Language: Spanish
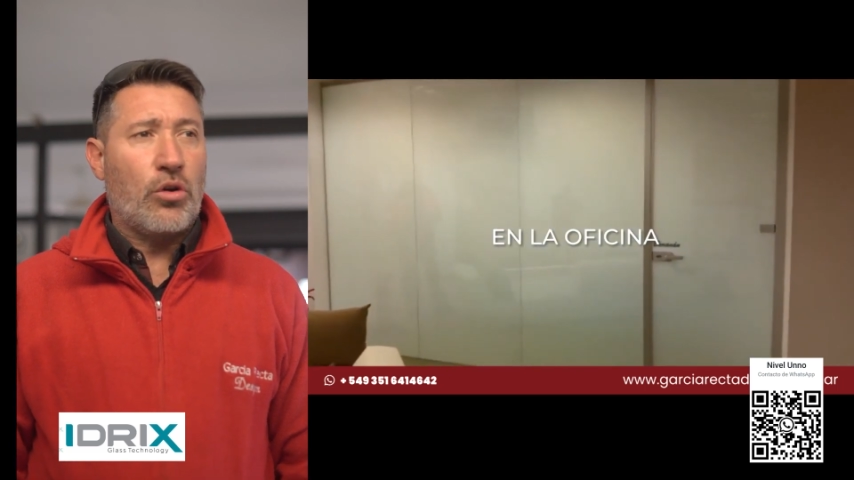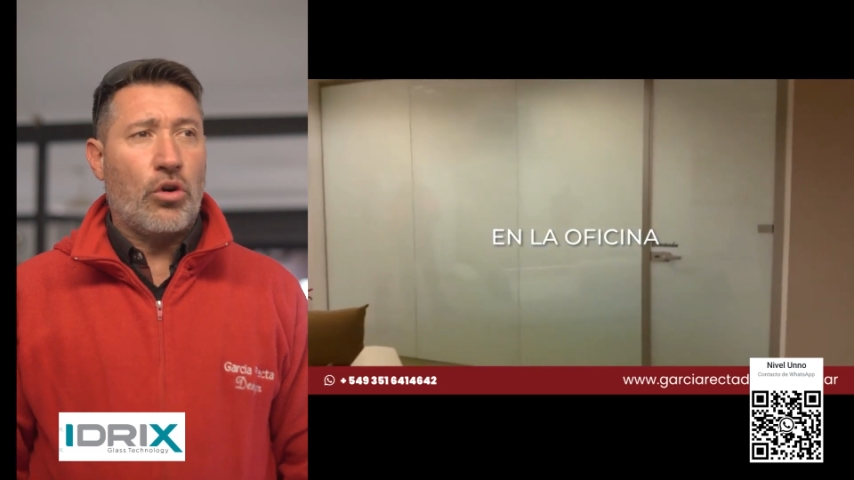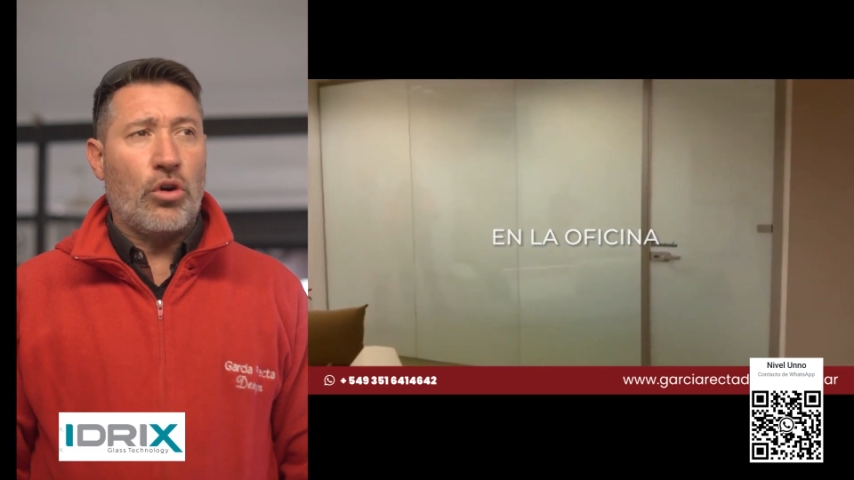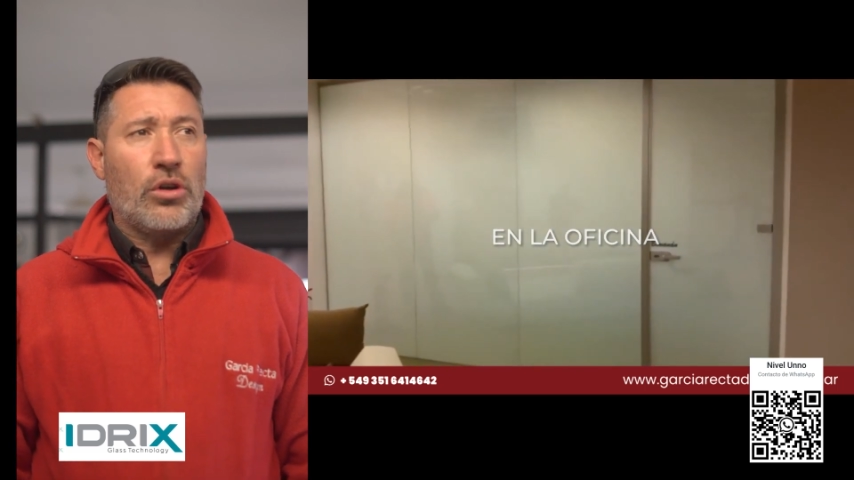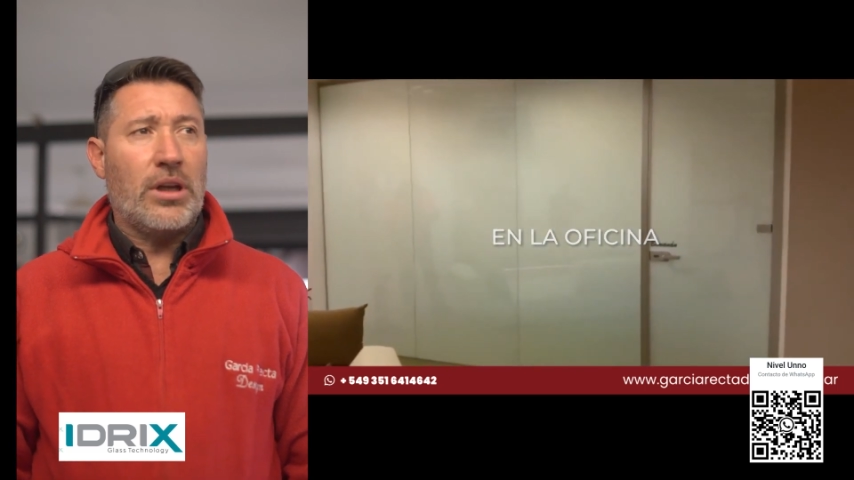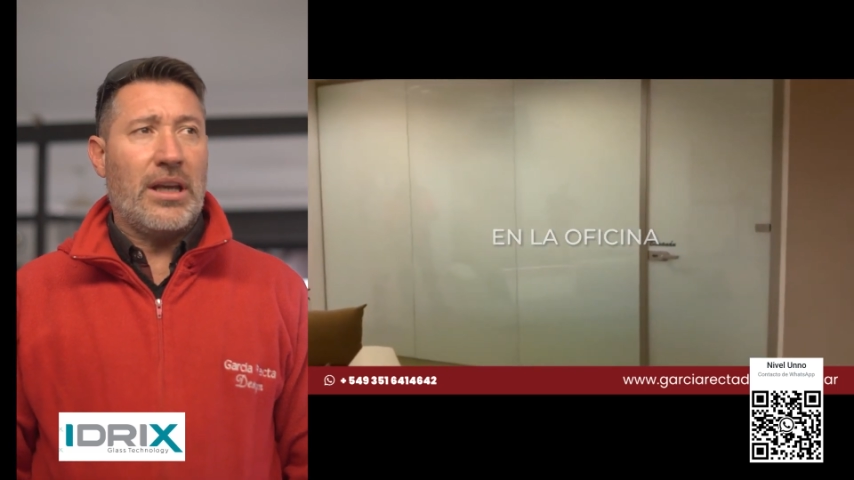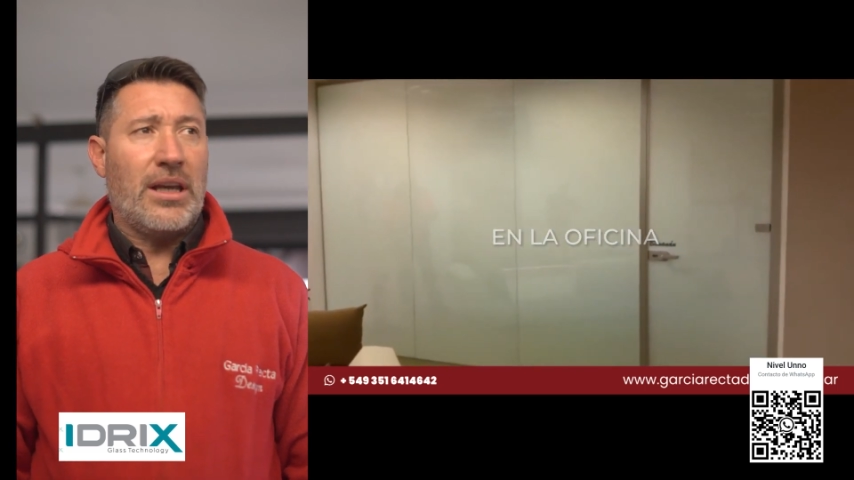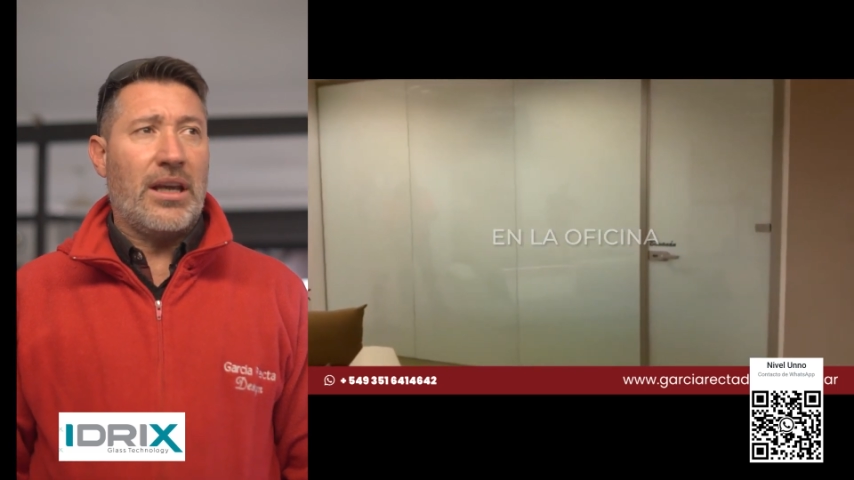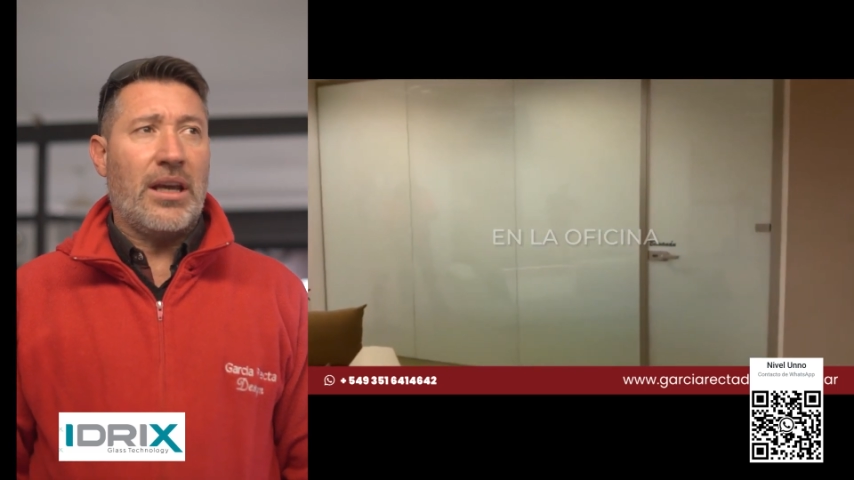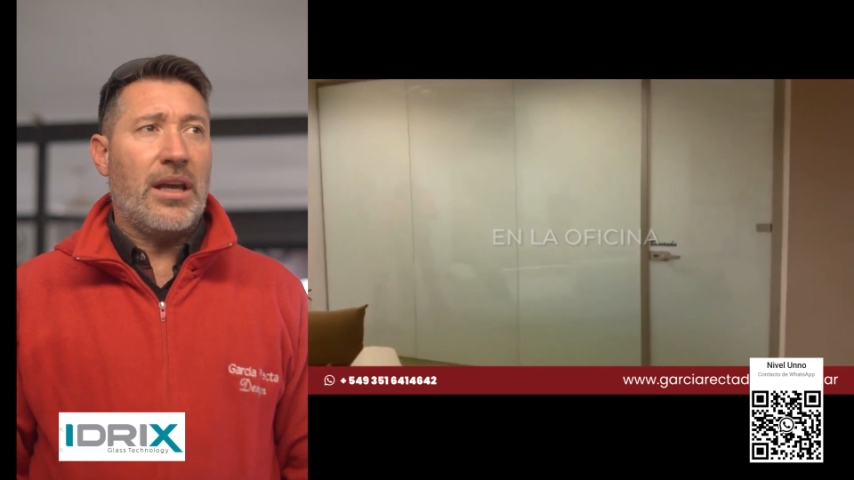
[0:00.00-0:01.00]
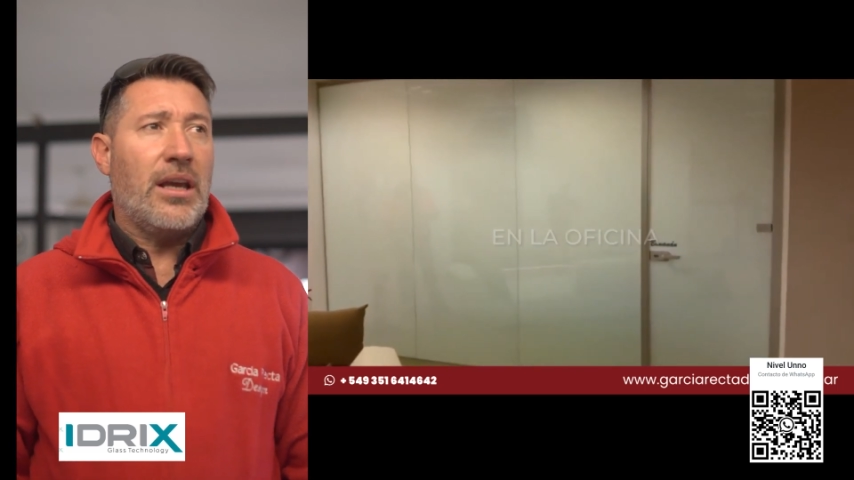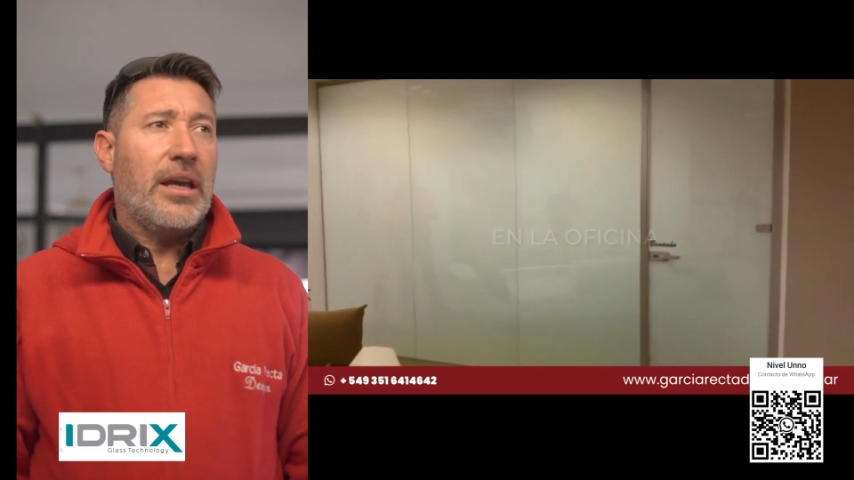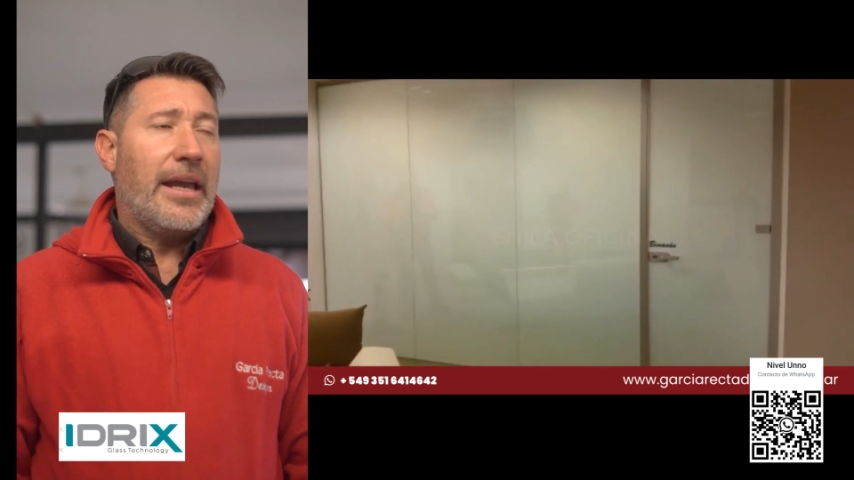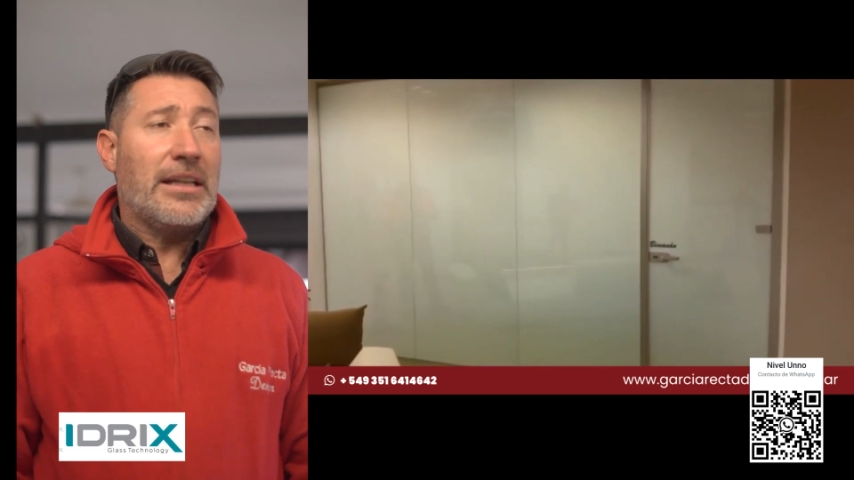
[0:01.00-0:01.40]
con eh,